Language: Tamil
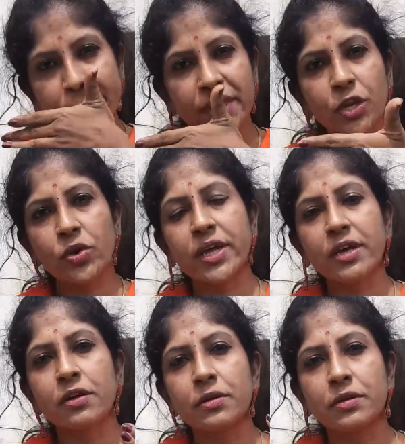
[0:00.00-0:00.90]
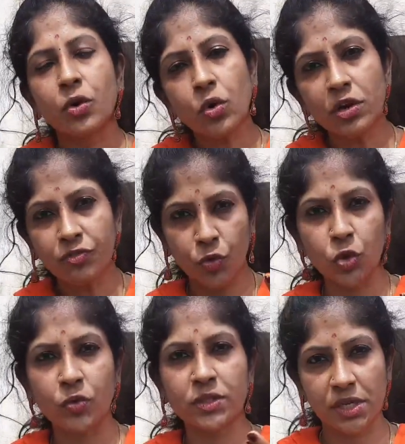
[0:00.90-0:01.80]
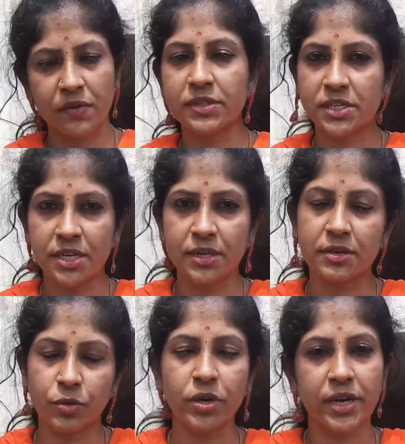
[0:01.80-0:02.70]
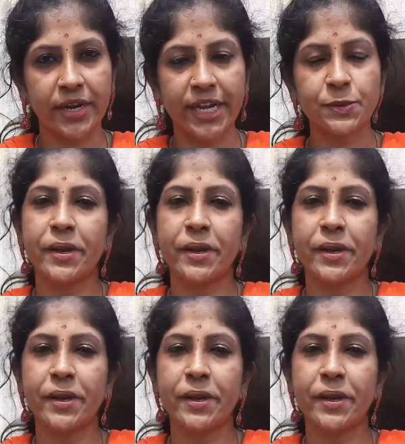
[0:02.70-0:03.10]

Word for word: என்னோடய ஓல்டு ஃபோட்டோ வந்து நான் வந்து உங்களுக்கு நான் அட்டாச்